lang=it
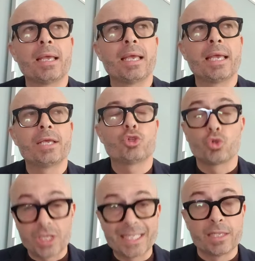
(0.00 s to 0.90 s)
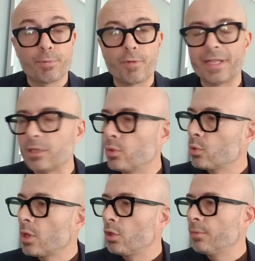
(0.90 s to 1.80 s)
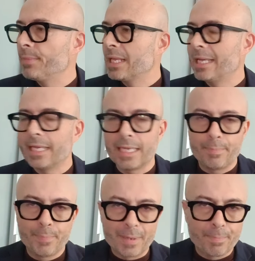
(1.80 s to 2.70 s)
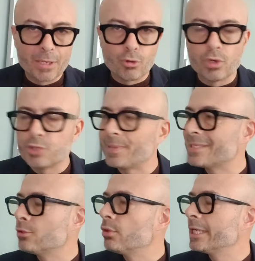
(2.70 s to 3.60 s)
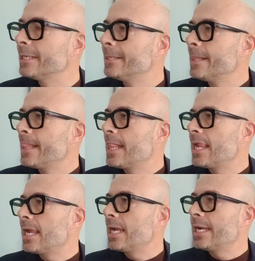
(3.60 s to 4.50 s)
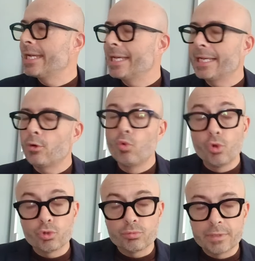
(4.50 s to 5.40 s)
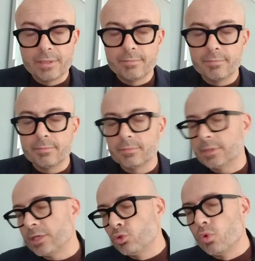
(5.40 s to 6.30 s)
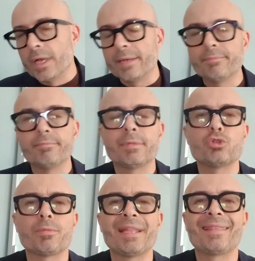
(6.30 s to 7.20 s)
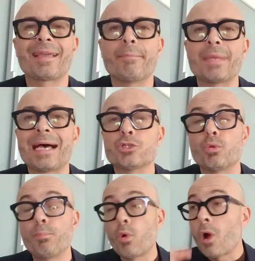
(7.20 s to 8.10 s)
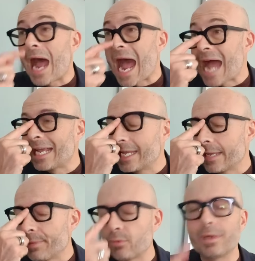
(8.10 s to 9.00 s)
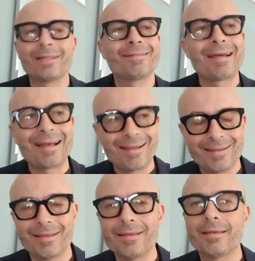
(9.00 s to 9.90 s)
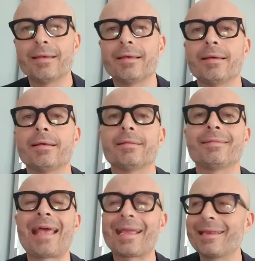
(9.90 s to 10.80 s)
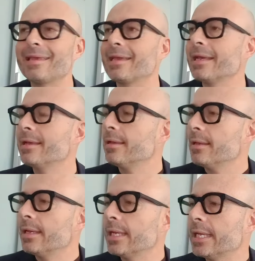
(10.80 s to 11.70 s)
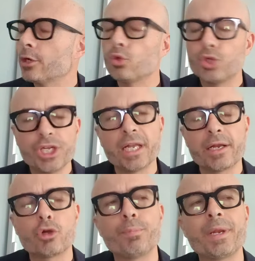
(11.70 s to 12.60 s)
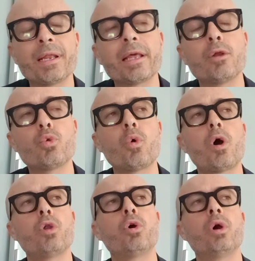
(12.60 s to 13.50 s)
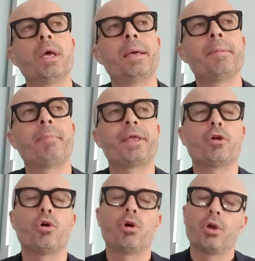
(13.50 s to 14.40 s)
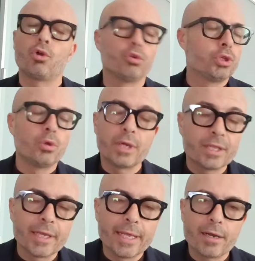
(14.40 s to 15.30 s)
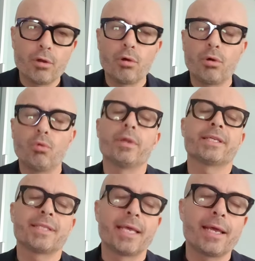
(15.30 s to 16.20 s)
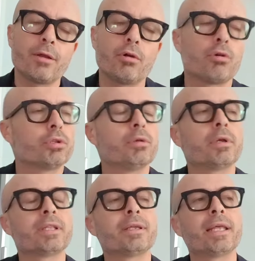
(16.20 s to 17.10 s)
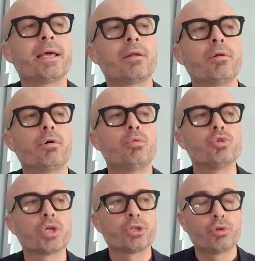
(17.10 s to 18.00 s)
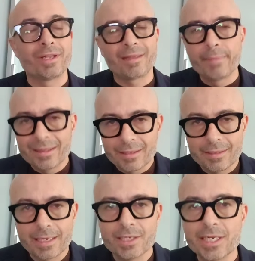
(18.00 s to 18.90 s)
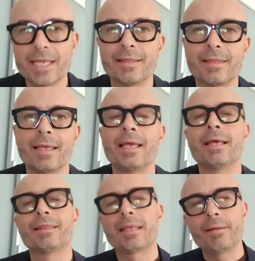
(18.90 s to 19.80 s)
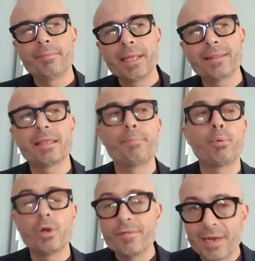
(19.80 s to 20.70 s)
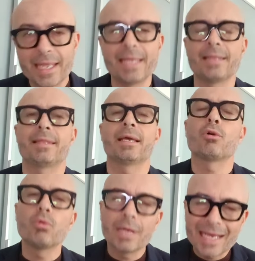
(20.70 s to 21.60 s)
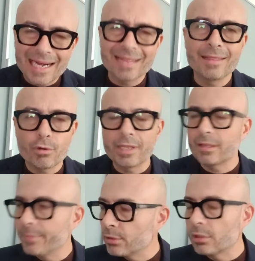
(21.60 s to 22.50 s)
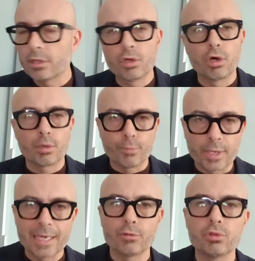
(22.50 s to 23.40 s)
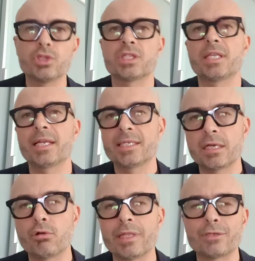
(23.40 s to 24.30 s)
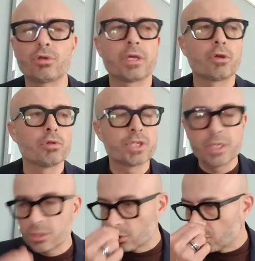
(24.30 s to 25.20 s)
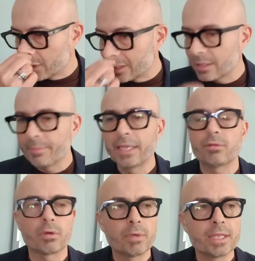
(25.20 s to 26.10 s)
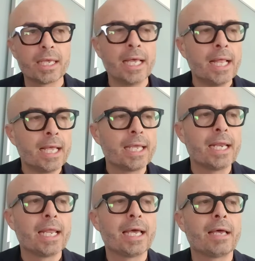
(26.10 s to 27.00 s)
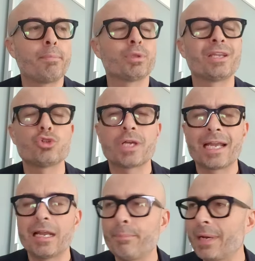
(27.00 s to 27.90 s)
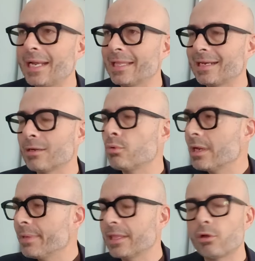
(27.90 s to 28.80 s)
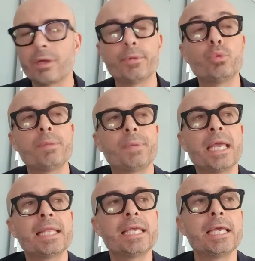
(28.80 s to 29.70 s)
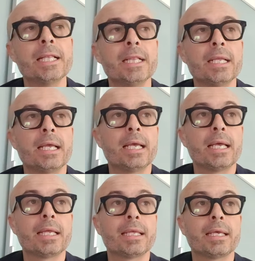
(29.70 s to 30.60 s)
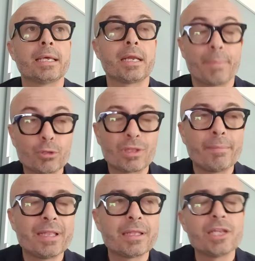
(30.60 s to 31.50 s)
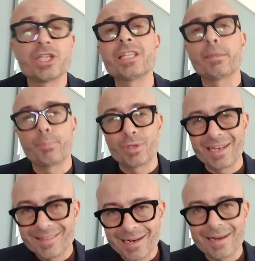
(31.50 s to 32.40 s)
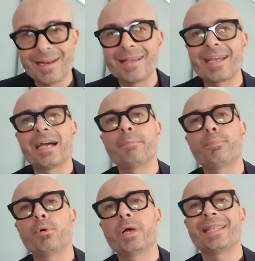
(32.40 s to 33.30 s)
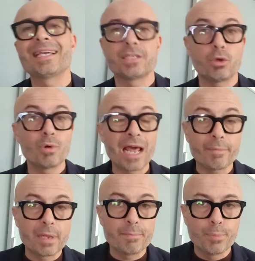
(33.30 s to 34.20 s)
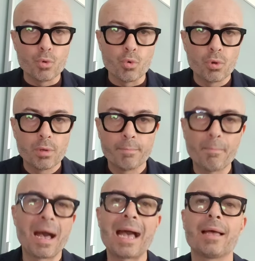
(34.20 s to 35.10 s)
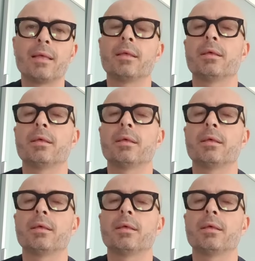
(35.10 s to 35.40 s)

eh, sono già stati provati in quel ruolo eh, per piccoli spezzoni. Eh, uno dei due, maggiormente Cambiaso, può anche per qualità eh, tecniche eh, riuscire a ricoprire il ruolo ma io continuo a ritenerlo un esterno, continuo a ritenerlo un giocatore talmente intelligente, talmente polivalente, con un grande orientamento del corpo, in grado di gestire sia col destro che col sinistro l'orientamento e quindi il eh, poter giocare la palla tranquillamente con ambedue i piedi, eh, ripeto, talmente intelligente da poter entrare nel campo ed essere un'arma in più, ma